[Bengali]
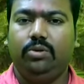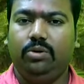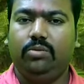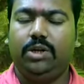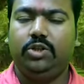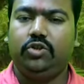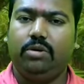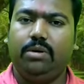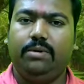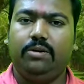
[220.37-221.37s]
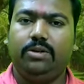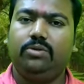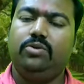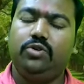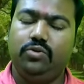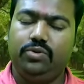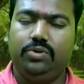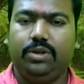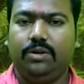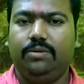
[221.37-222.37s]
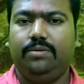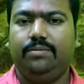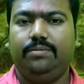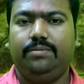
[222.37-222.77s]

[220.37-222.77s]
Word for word: ধন্যবাদ সবাই ভালো থাকুন সুস্থ থাকুন